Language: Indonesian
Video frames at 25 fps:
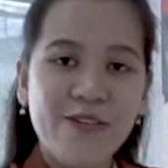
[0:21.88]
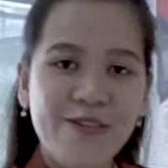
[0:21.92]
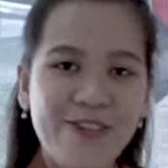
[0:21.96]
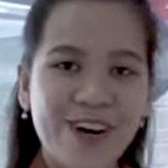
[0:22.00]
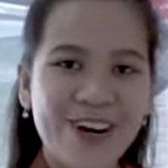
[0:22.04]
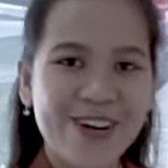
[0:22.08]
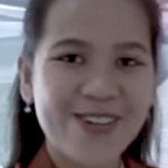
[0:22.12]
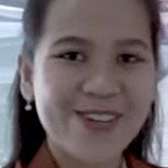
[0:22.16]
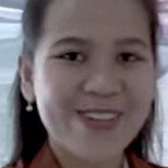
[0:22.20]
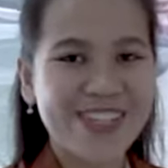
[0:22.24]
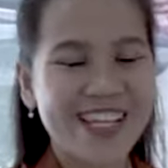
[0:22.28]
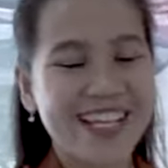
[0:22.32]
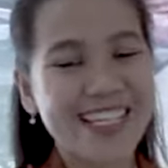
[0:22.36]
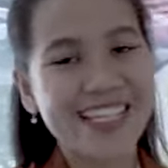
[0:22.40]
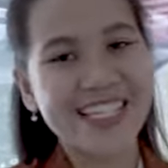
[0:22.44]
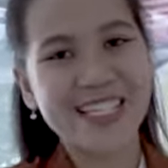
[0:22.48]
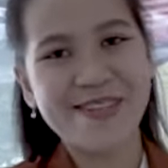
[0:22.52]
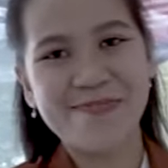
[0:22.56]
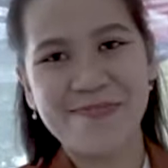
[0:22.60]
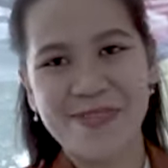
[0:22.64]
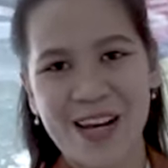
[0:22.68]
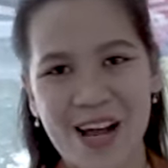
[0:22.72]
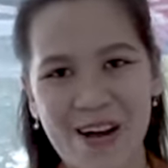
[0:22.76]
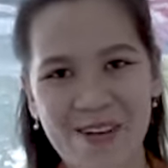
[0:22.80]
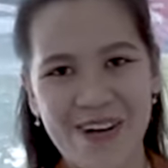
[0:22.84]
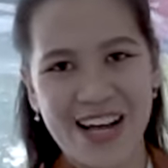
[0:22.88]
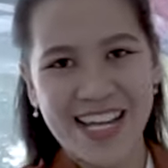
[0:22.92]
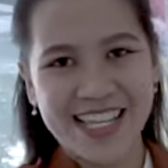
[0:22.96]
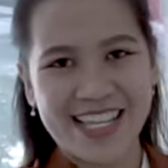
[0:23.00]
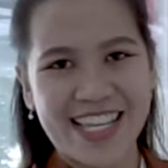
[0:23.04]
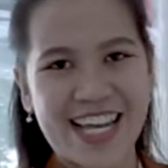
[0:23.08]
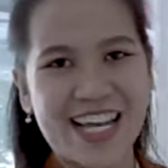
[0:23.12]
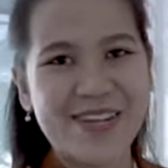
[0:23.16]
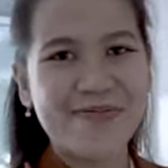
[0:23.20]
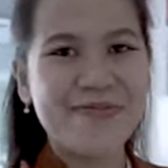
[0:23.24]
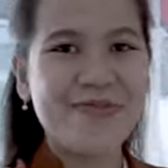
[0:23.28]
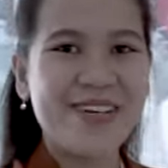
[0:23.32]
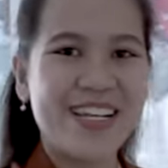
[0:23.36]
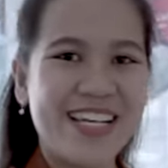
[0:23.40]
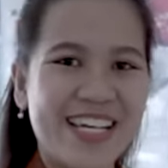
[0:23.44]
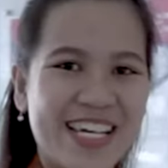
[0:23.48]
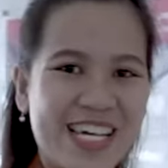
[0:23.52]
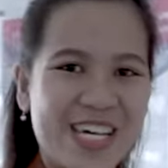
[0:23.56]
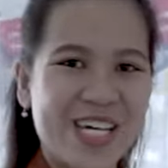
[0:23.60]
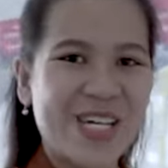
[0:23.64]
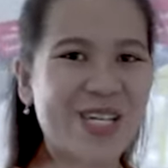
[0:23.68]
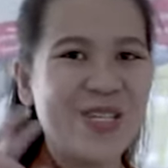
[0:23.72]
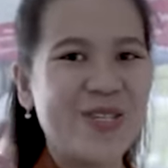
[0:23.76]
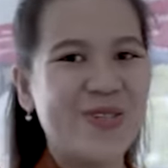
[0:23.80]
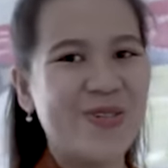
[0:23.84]
Fakultas Keperawatan
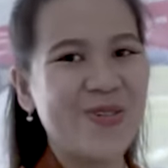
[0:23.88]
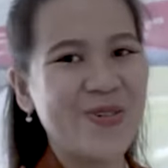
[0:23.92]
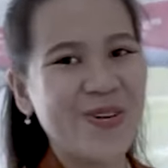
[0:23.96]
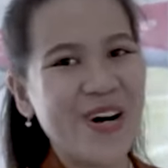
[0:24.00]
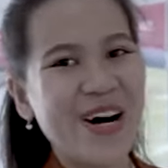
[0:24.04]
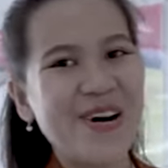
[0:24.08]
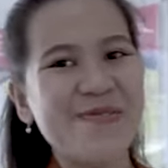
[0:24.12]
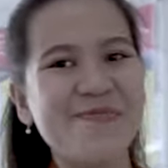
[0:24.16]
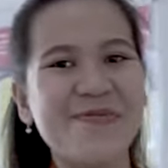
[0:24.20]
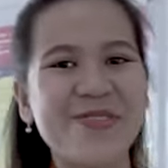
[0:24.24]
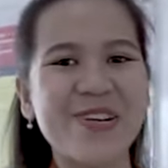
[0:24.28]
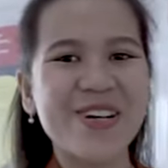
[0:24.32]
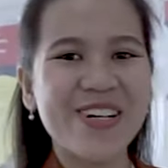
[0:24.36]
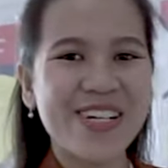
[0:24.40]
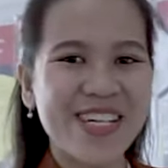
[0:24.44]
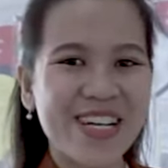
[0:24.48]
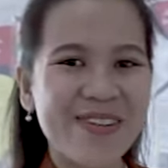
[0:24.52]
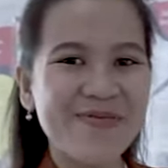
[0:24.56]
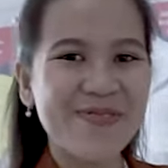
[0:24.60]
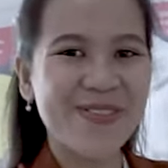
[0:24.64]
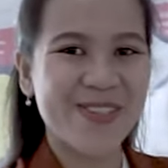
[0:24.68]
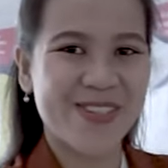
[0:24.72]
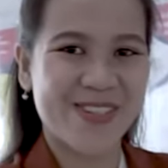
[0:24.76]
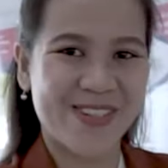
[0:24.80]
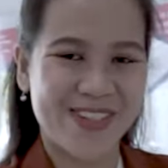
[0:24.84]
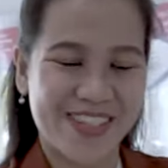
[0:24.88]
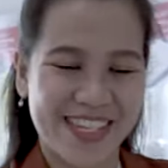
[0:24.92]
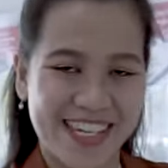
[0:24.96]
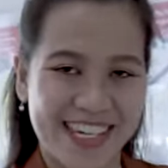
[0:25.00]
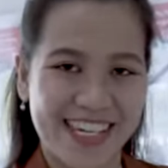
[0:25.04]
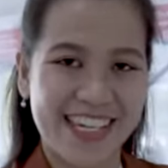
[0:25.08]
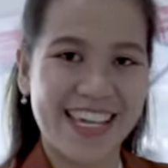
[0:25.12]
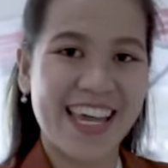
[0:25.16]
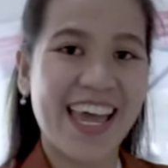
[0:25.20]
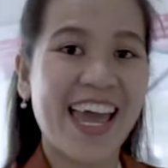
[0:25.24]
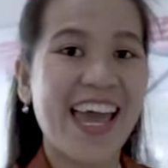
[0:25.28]
memiliki dua program studi.